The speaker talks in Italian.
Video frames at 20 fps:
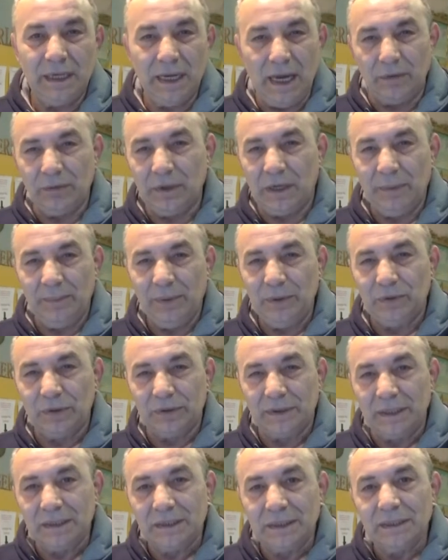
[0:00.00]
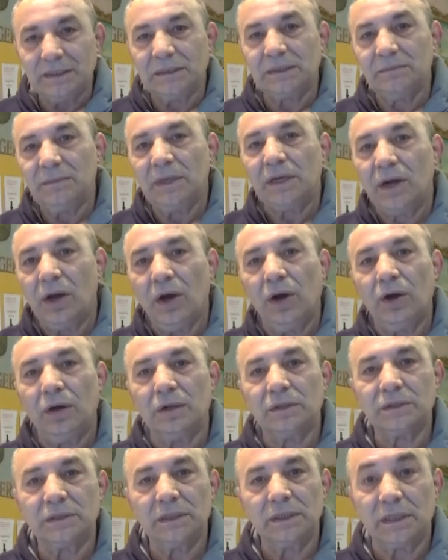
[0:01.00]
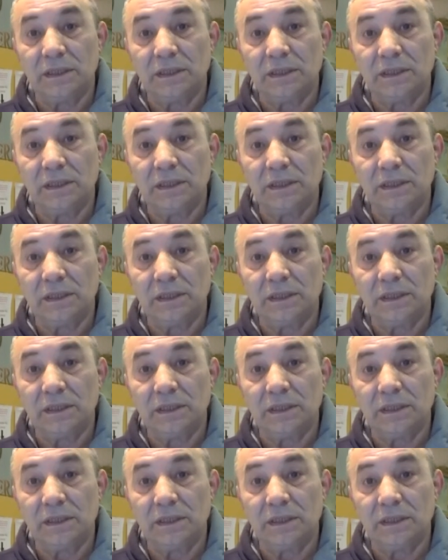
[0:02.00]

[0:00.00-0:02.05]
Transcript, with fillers: che hanno capito tantissime cose,